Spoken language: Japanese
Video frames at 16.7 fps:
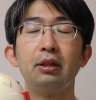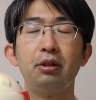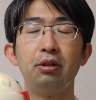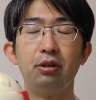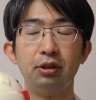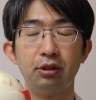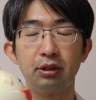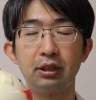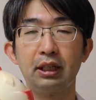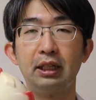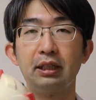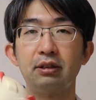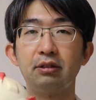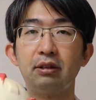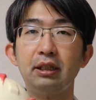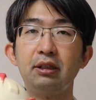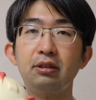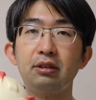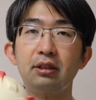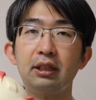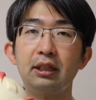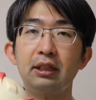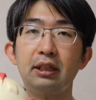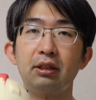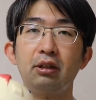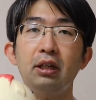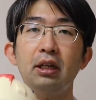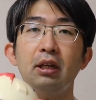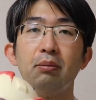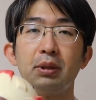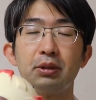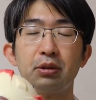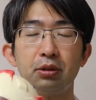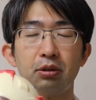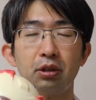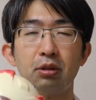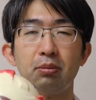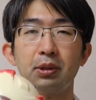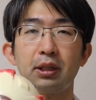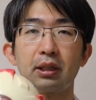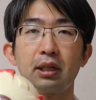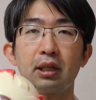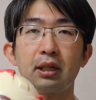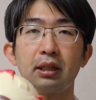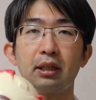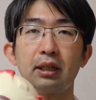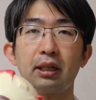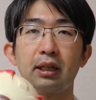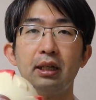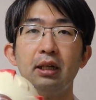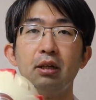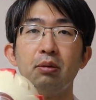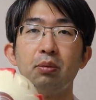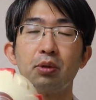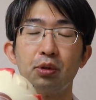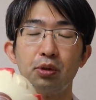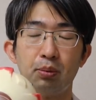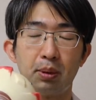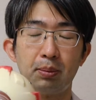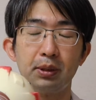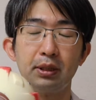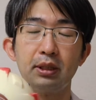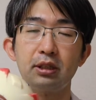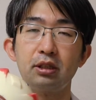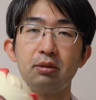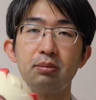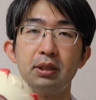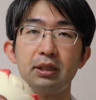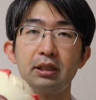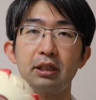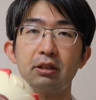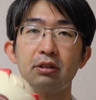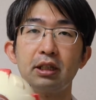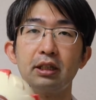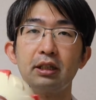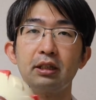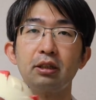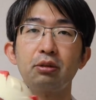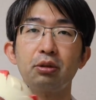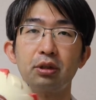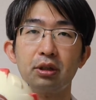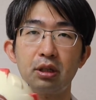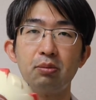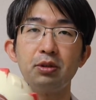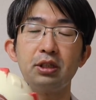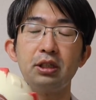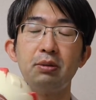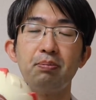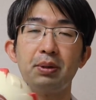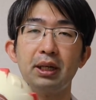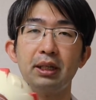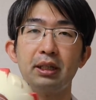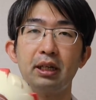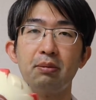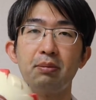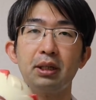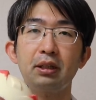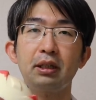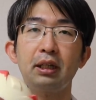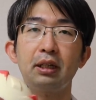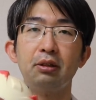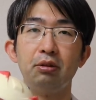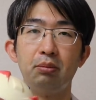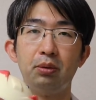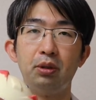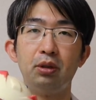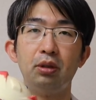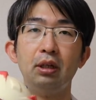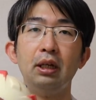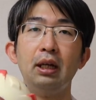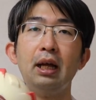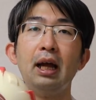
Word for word: 今日の眼圧はいくつなんだろう、まあ、ちょっとでも高かったらもうこのままで失明しちゃうかなってとっても心配されますけれども